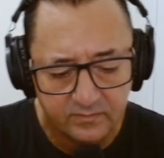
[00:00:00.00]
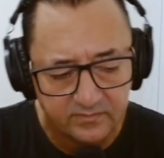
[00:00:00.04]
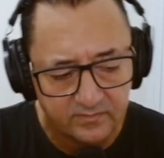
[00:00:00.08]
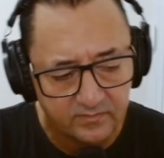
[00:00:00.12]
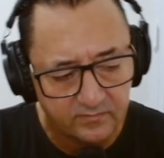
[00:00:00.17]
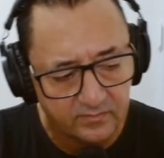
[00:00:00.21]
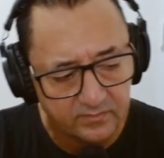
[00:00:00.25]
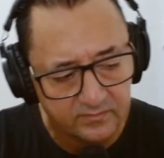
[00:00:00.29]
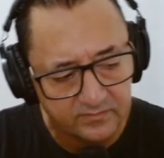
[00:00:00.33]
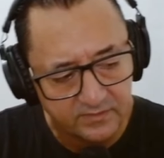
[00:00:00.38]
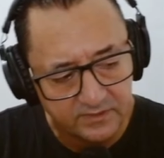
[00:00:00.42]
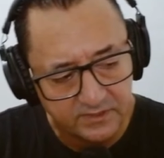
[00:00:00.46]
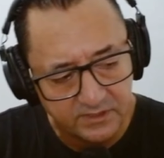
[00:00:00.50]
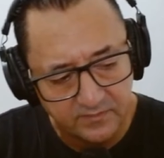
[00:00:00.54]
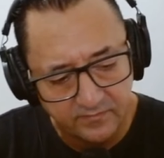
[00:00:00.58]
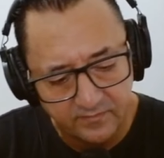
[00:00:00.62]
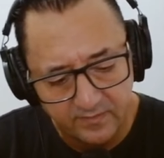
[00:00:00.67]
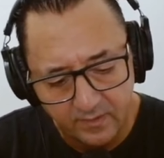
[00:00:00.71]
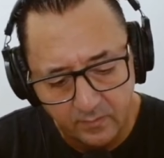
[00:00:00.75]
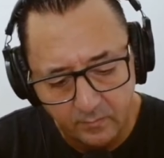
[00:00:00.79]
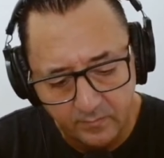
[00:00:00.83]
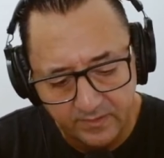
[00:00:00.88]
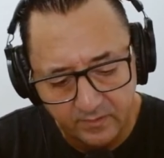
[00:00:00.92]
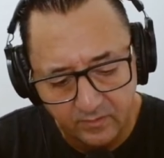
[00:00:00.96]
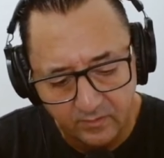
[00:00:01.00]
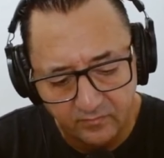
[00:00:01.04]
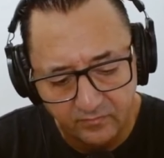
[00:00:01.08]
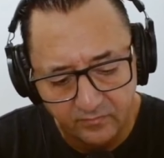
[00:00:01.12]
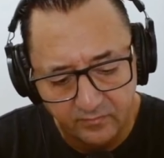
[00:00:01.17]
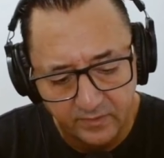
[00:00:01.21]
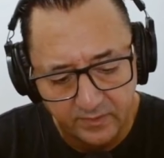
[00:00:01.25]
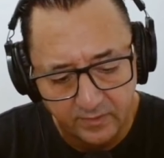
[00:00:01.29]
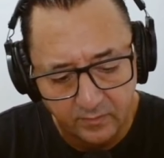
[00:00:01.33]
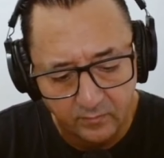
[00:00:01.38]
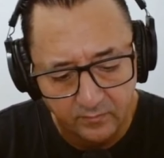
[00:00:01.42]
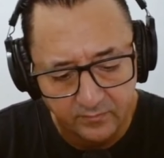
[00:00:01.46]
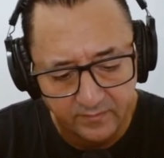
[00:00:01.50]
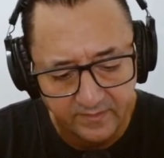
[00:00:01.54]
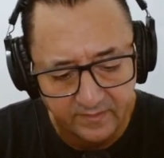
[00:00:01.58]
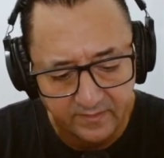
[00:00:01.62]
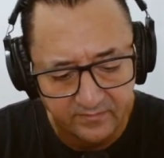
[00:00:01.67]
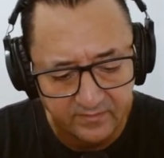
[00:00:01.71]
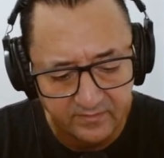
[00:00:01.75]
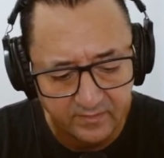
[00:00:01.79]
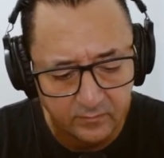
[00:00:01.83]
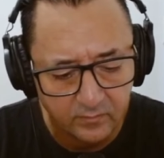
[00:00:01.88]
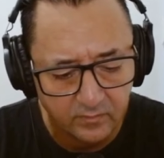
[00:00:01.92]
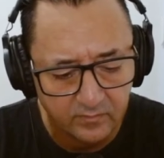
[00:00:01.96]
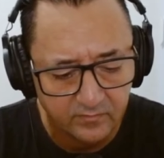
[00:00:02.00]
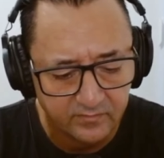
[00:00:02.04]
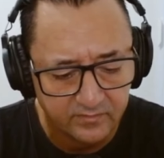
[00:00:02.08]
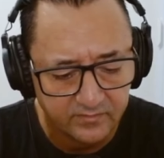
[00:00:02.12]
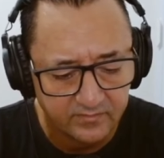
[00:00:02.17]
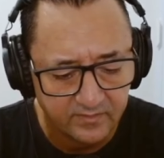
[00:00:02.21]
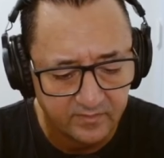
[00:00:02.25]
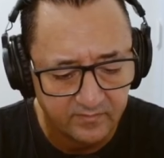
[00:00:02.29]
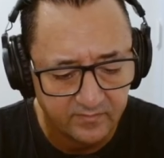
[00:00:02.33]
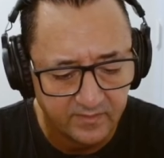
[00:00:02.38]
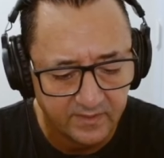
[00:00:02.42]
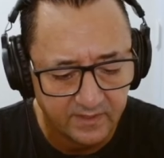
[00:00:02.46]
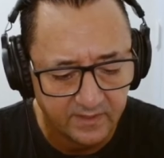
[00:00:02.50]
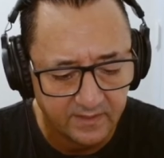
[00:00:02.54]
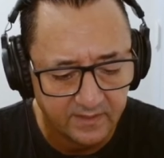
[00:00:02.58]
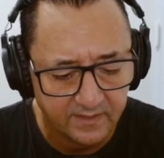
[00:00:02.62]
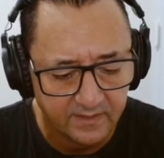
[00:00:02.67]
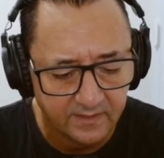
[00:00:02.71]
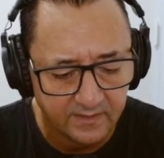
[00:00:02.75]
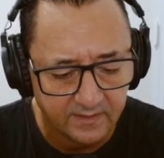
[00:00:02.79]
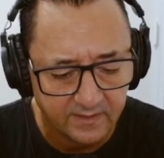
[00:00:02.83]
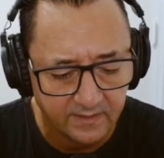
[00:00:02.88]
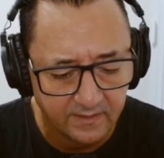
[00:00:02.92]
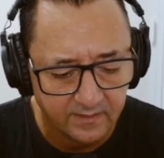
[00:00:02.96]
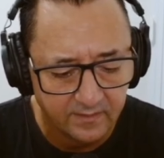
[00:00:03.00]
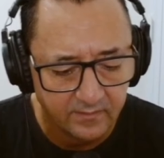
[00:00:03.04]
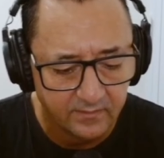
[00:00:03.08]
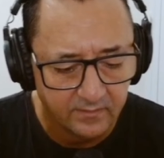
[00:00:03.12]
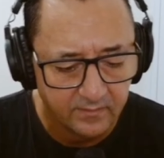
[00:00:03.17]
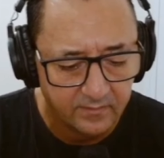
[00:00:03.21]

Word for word: Se você tiver o microfone condensador, você vai clicar aqui, ó.